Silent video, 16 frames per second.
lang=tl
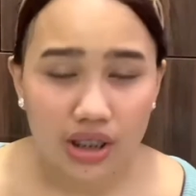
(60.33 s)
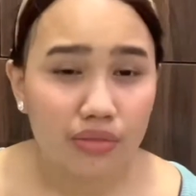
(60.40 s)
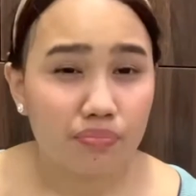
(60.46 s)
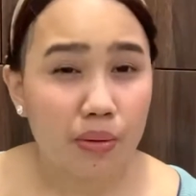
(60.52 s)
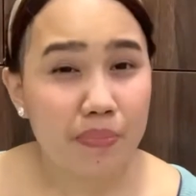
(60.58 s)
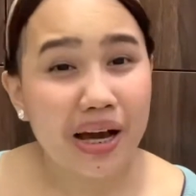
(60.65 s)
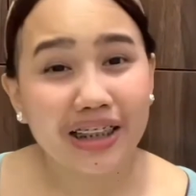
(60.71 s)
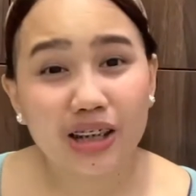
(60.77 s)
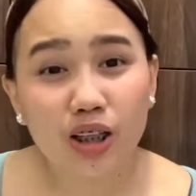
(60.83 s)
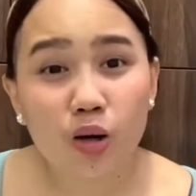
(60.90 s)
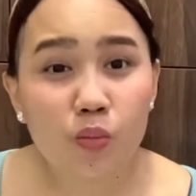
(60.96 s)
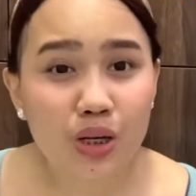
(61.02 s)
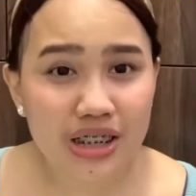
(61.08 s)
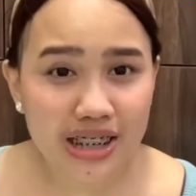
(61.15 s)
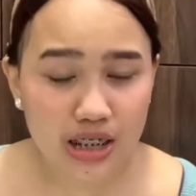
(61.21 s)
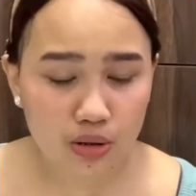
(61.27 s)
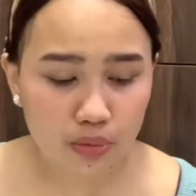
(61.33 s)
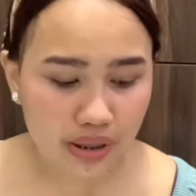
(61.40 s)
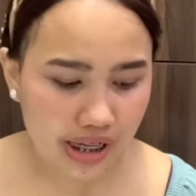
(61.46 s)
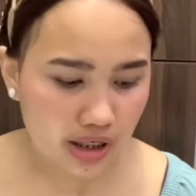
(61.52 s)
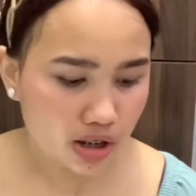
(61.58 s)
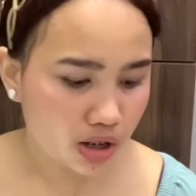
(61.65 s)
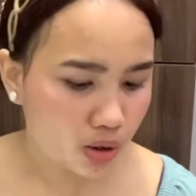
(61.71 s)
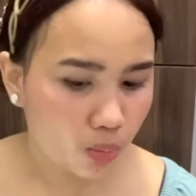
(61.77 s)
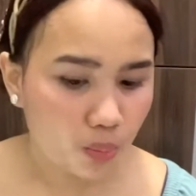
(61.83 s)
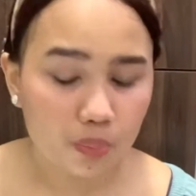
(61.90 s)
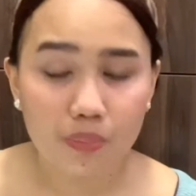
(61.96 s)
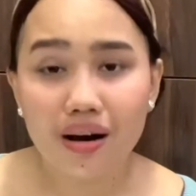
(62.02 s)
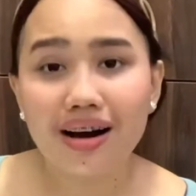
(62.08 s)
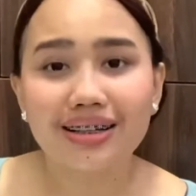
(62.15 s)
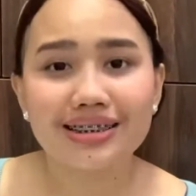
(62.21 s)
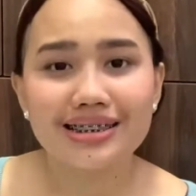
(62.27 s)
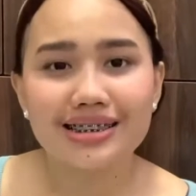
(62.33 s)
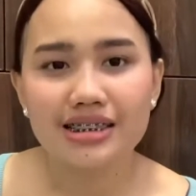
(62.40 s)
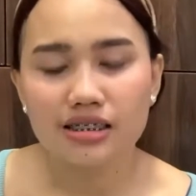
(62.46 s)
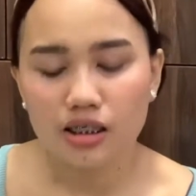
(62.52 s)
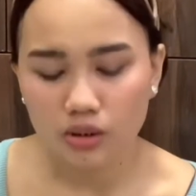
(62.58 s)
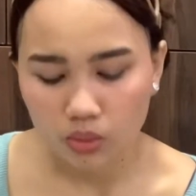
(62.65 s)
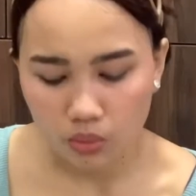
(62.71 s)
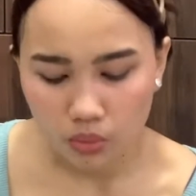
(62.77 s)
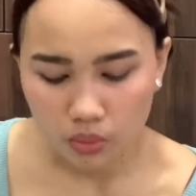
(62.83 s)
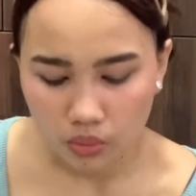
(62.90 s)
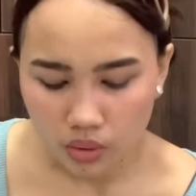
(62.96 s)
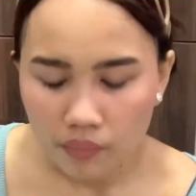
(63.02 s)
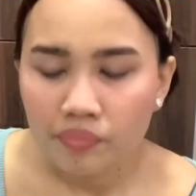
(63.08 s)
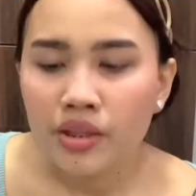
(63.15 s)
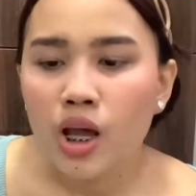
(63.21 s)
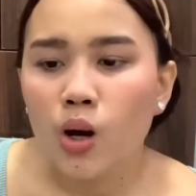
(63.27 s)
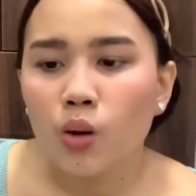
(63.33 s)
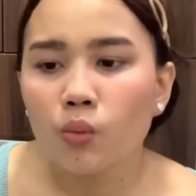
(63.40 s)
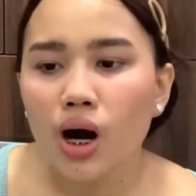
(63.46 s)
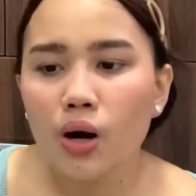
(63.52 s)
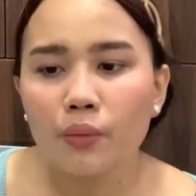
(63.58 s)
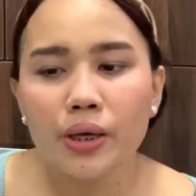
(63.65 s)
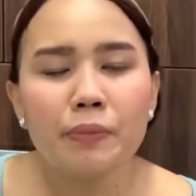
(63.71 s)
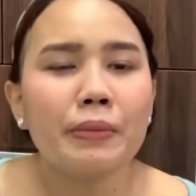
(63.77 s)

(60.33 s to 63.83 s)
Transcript: papakita ko muna sa inyo guys yung box nitong Huawei